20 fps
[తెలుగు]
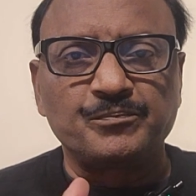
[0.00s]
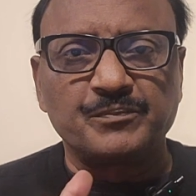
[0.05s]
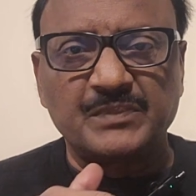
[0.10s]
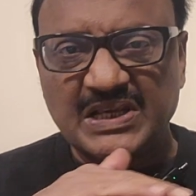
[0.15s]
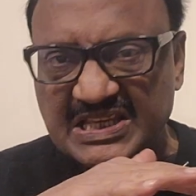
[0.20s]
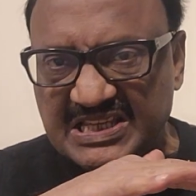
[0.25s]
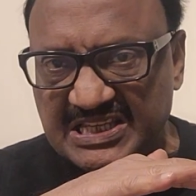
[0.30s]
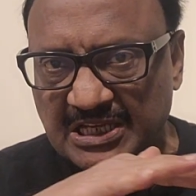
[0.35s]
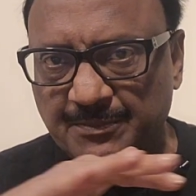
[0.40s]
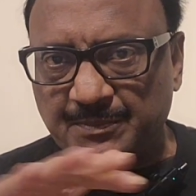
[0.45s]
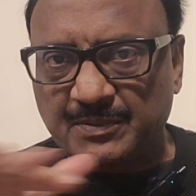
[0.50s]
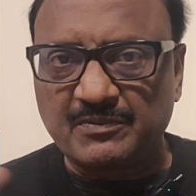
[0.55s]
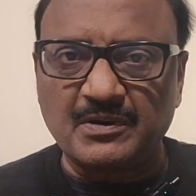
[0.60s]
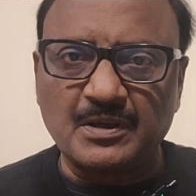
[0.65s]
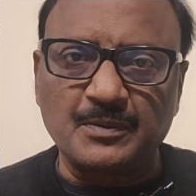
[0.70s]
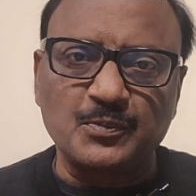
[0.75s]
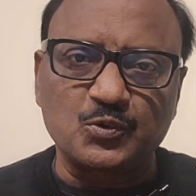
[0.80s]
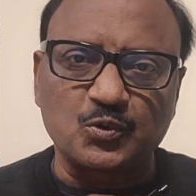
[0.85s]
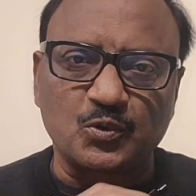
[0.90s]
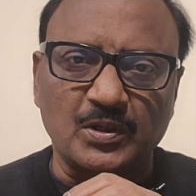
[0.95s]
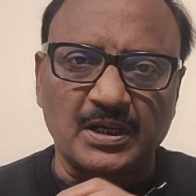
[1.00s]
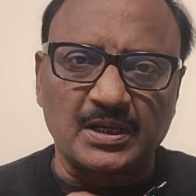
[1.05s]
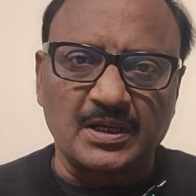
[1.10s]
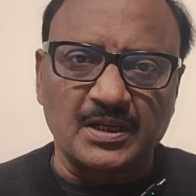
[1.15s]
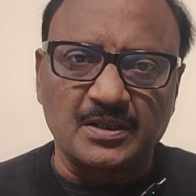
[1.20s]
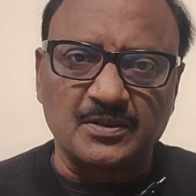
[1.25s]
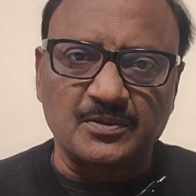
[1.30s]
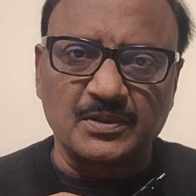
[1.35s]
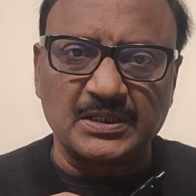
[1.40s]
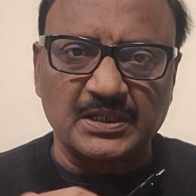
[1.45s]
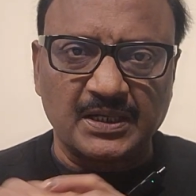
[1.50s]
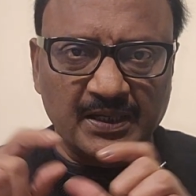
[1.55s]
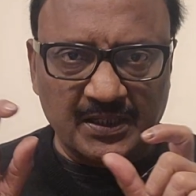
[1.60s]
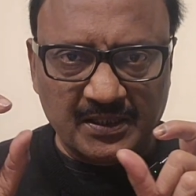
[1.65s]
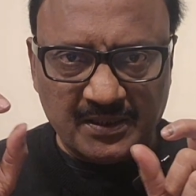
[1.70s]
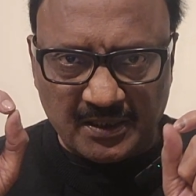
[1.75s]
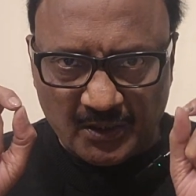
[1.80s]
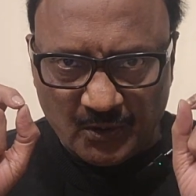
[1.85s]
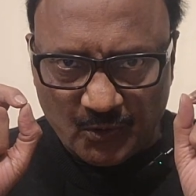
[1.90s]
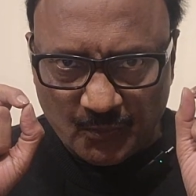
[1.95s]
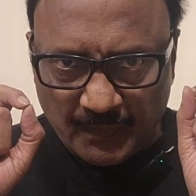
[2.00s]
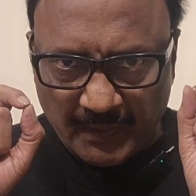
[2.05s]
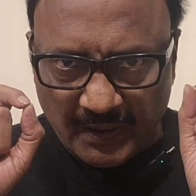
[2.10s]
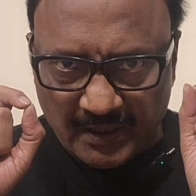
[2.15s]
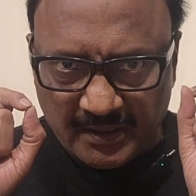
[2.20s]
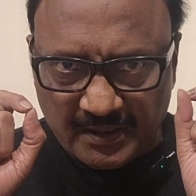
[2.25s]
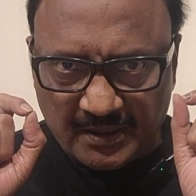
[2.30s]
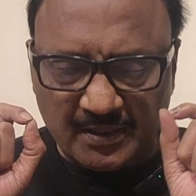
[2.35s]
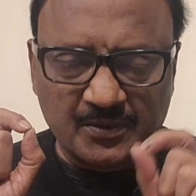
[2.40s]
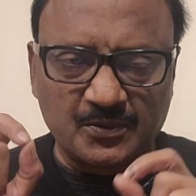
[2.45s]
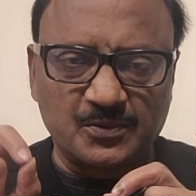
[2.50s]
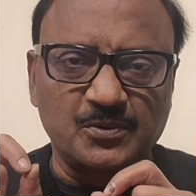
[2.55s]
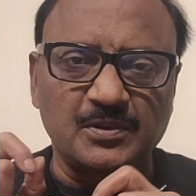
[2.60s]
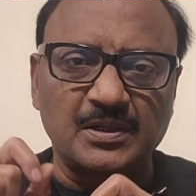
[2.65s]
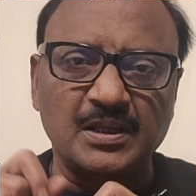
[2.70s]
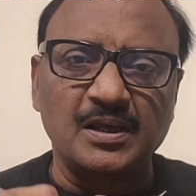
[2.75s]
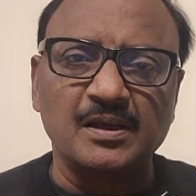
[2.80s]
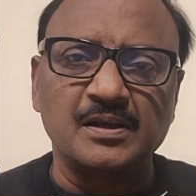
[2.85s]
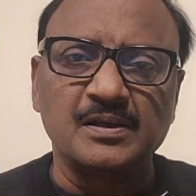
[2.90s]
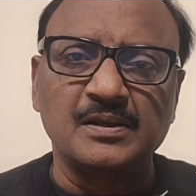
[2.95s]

బీజేపీ వైపు చూడట్లేదు ఎందుకంటే ఈ రెండు పార్టీలు కూడా